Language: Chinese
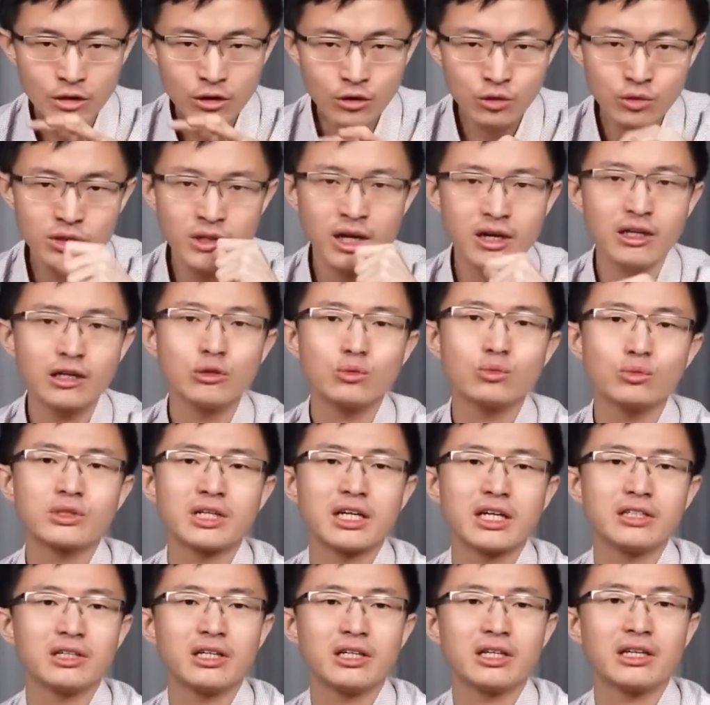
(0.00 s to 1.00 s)
就像俄乌
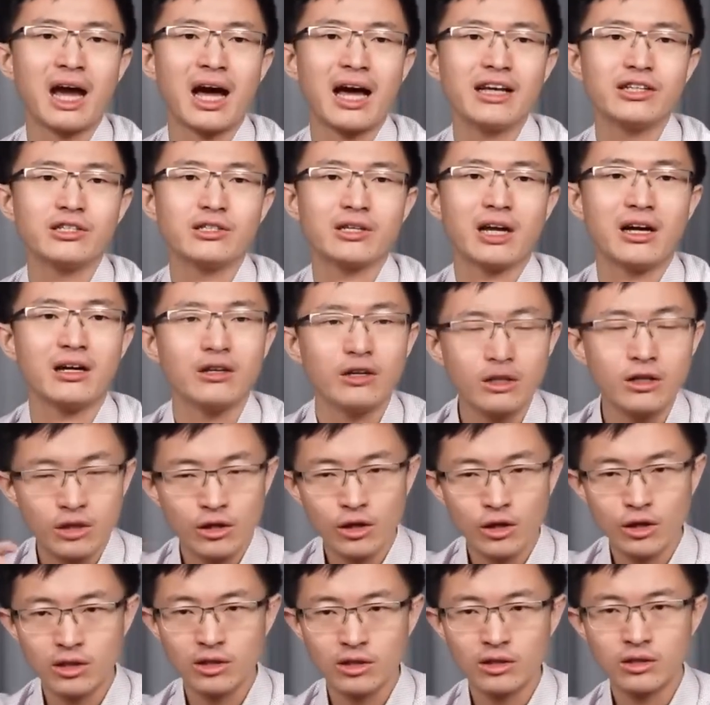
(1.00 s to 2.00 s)
战争一开始啊，
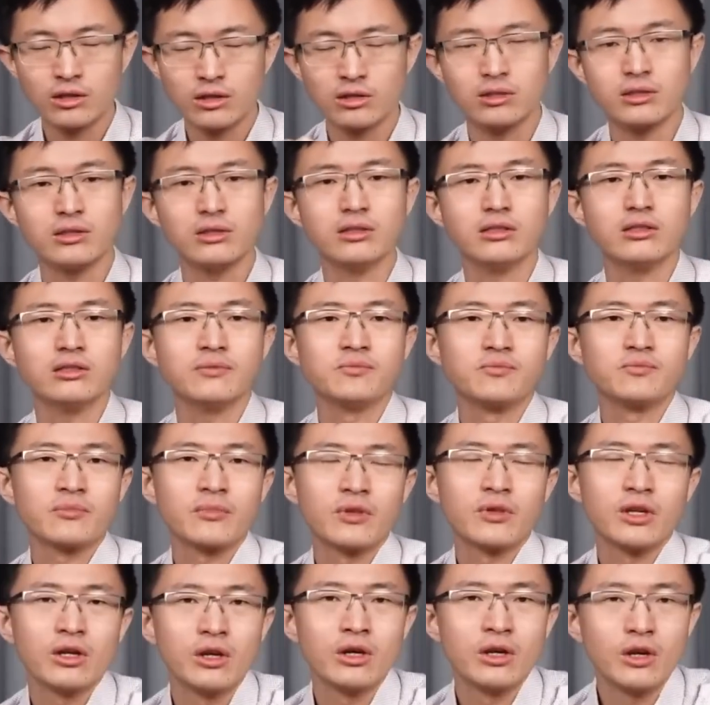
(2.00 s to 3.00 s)
那个
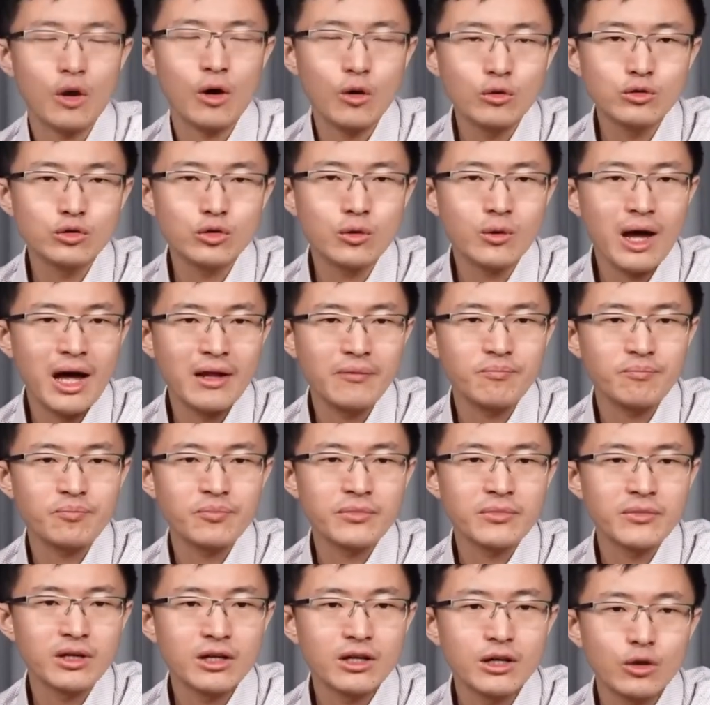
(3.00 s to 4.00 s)
欧洲和
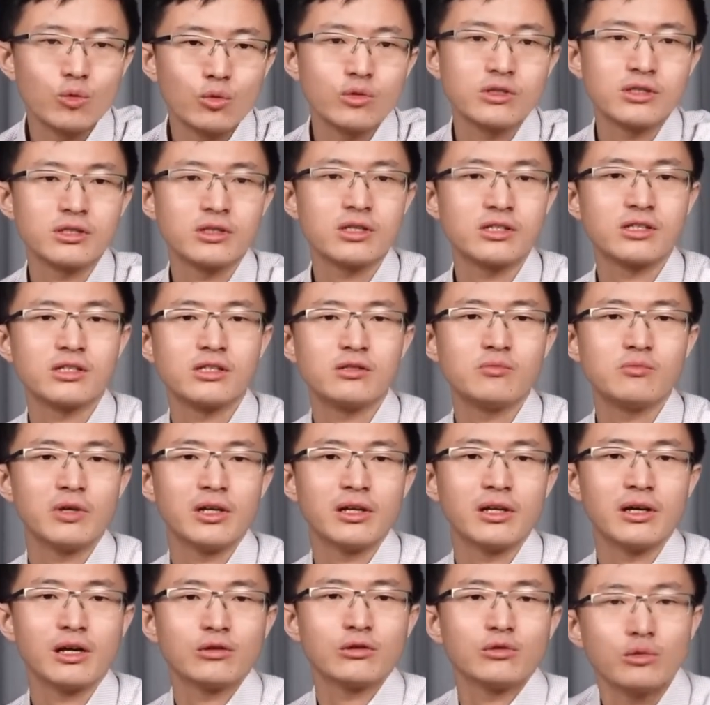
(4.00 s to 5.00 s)
俄罗斯的资
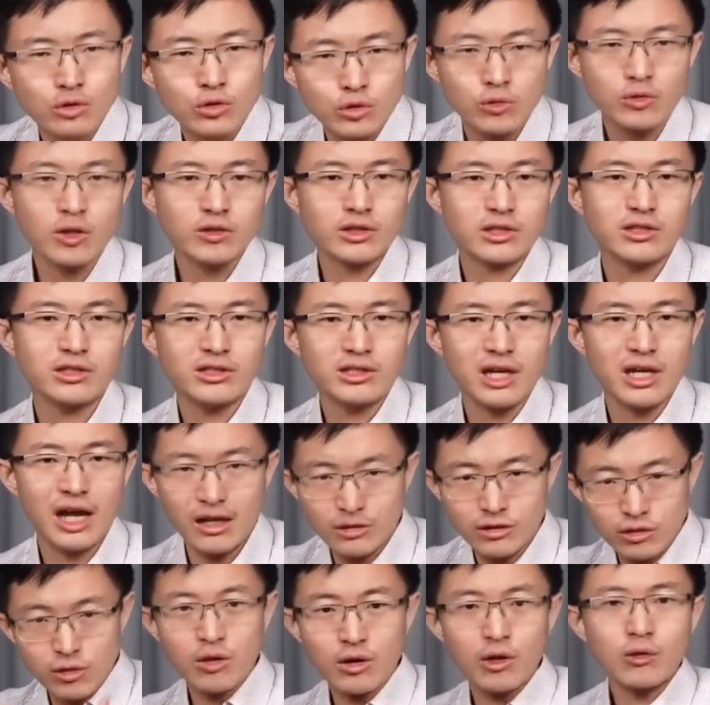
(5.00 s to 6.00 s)
本都受到惊吓，
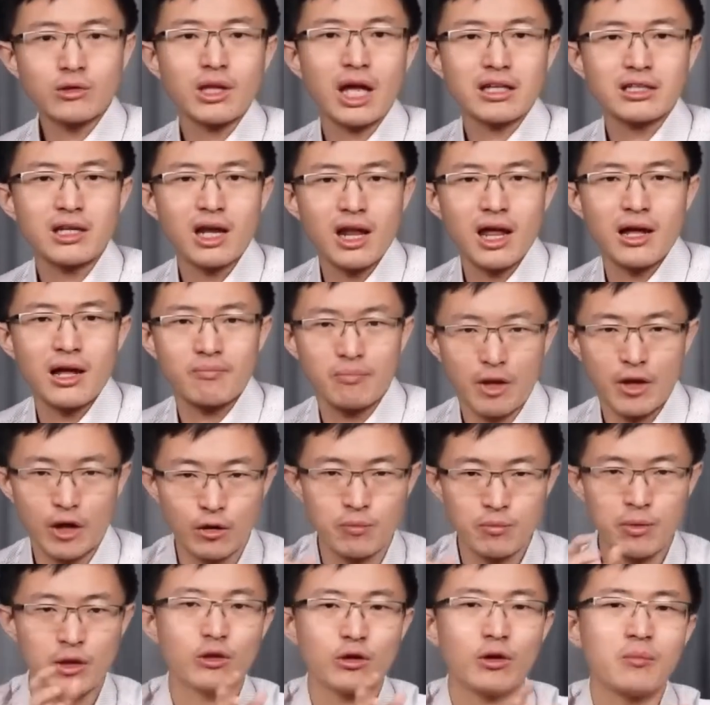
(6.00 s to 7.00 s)
啊，糟糕，要打仗啊，他
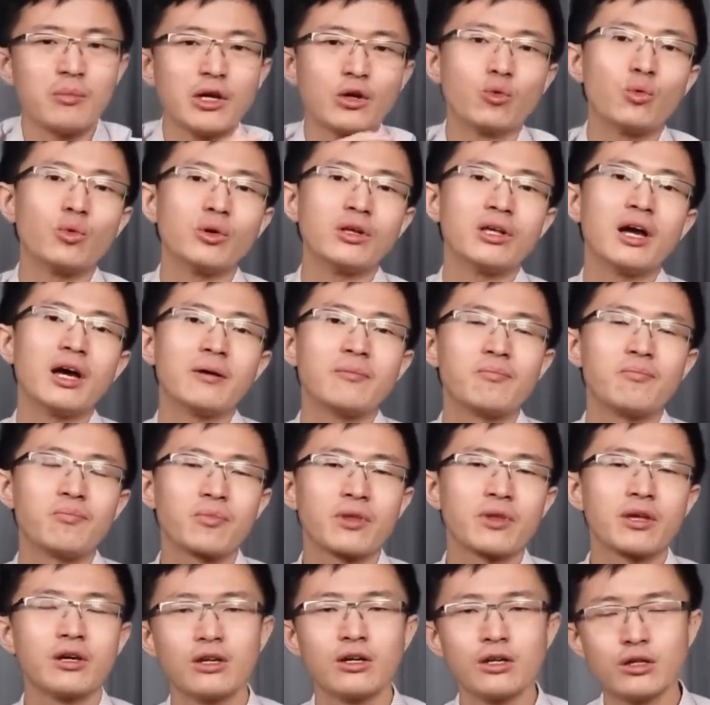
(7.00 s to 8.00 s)
们跑到美国一样，
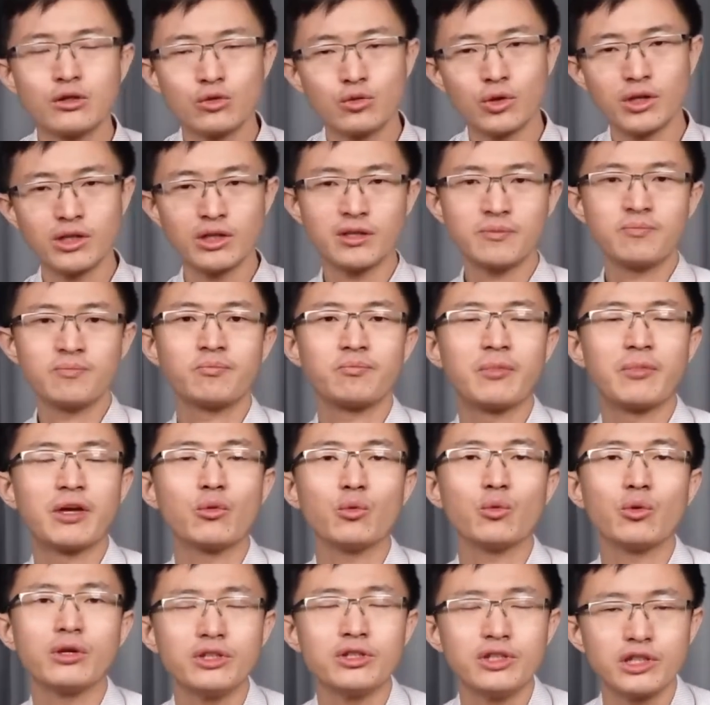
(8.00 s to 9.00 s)
所以呢，
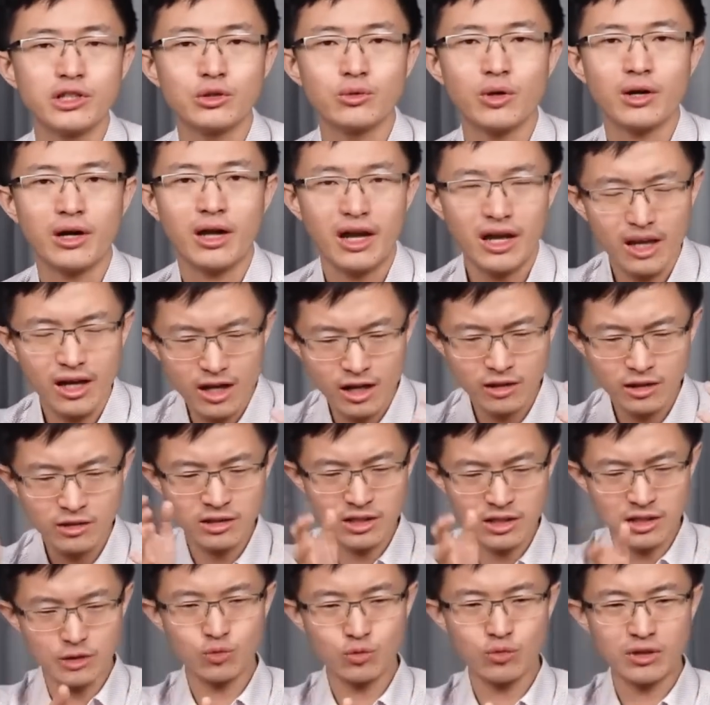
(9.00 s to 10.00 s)
美国也是希望，哎呀，
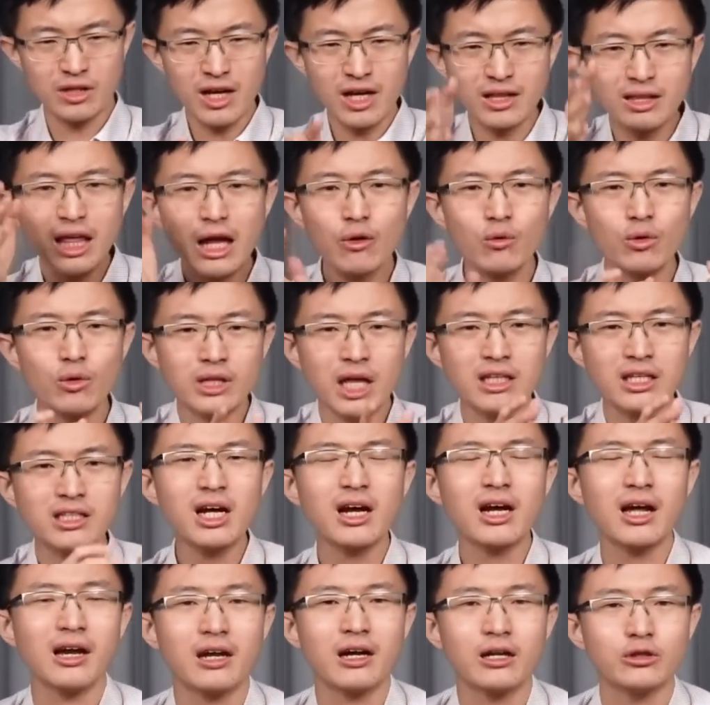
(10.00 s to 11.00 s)
就想说，你看大陆要打
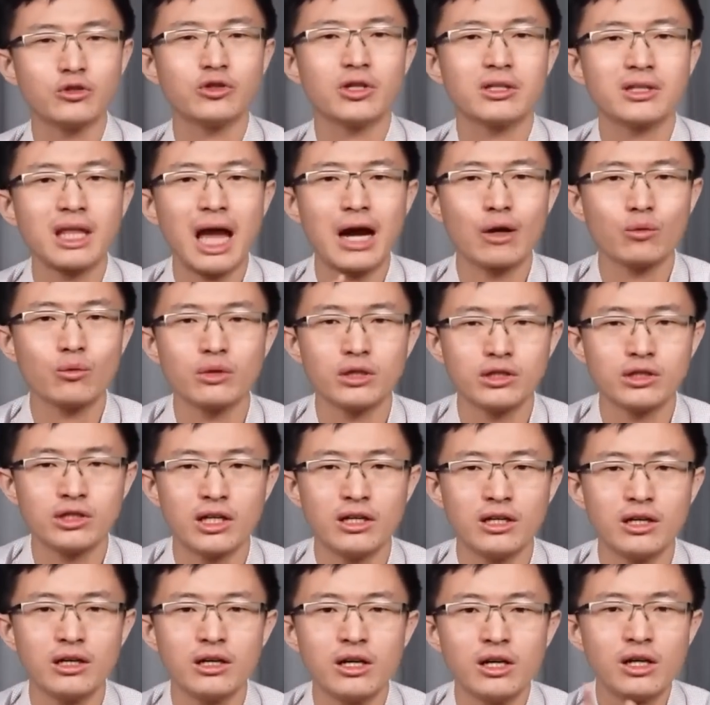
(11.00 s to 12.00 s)
仗了，他就让大陆的
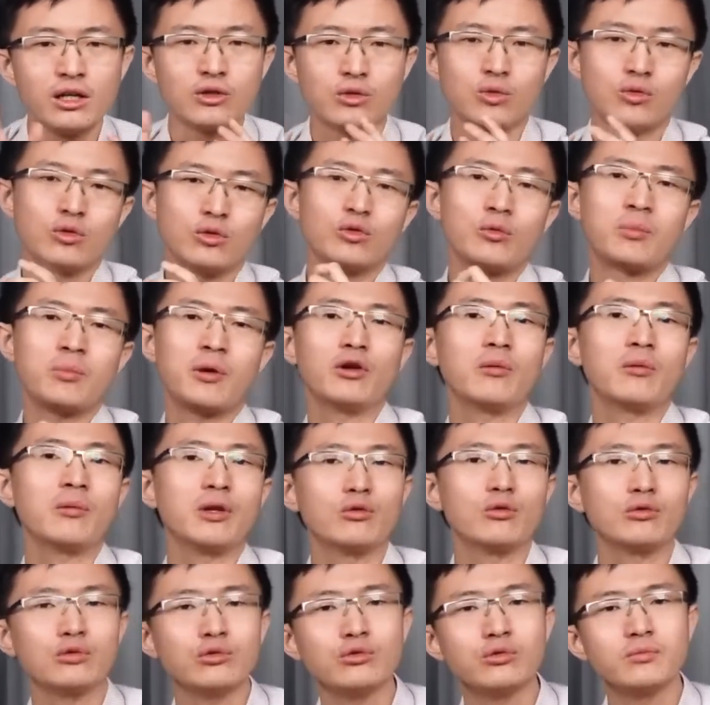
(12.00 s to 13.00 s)
钱呢，通通都跑到
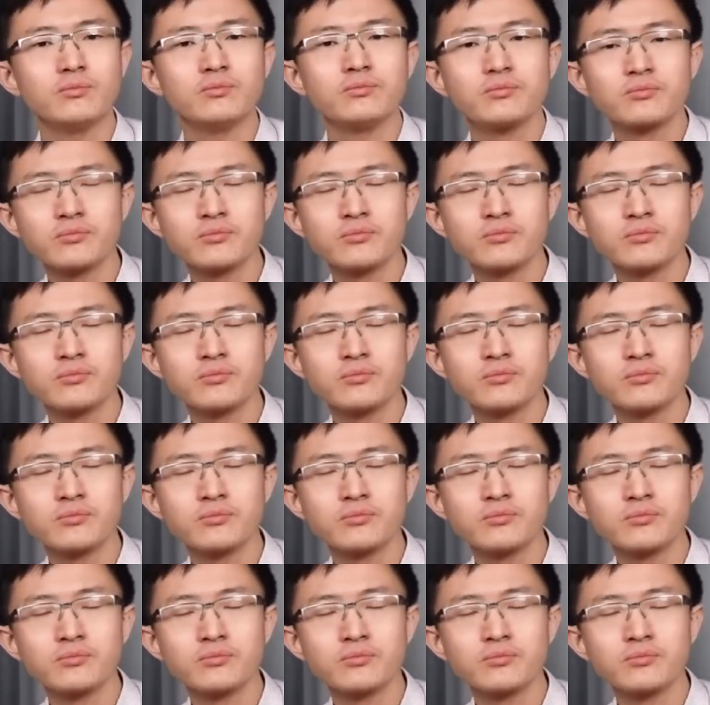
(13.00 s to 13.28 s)
美国去。